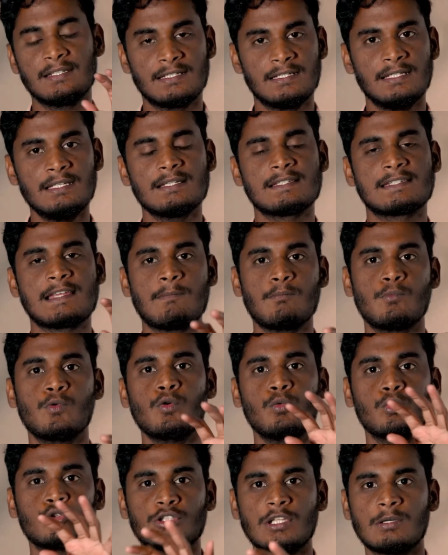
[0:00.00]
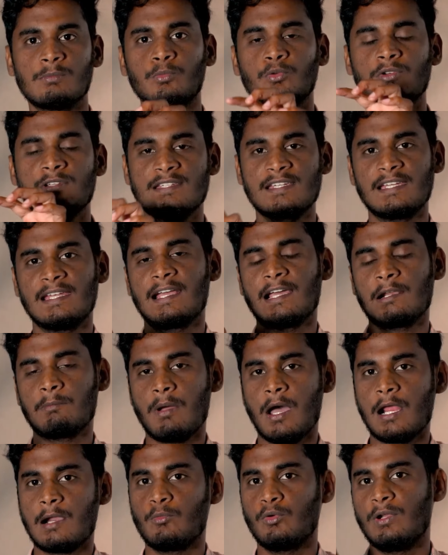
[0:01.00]
இதுக்கு ஜம்மு உத்தம்பூர் ஸ்ரீநகர்
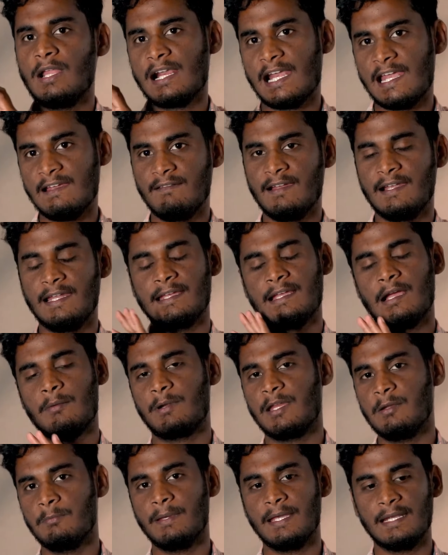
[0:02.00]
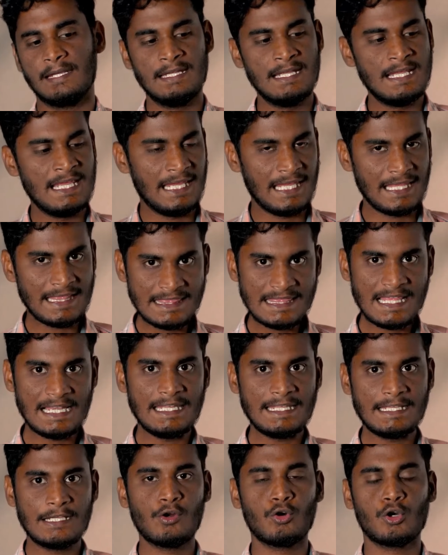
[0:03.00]
பாரமுல்லா ரயில்வே லிங்க் அப்படின்னு பேர் இந்த
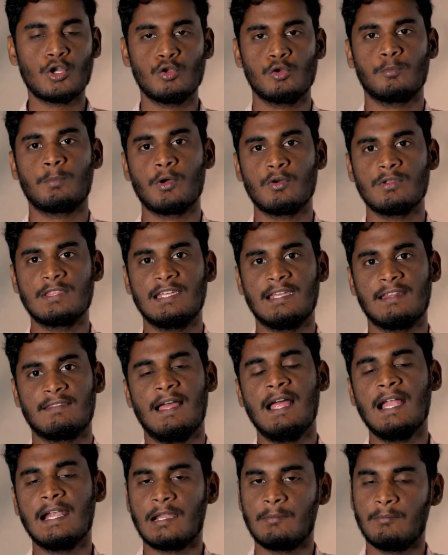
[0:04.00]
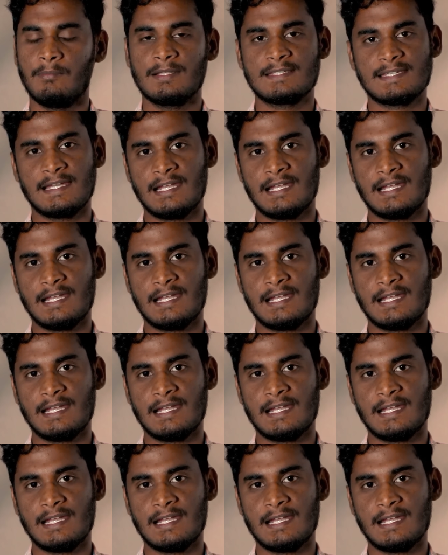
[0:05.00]
லிங்கோட ஒரு பகுதியில் தான் நம்ம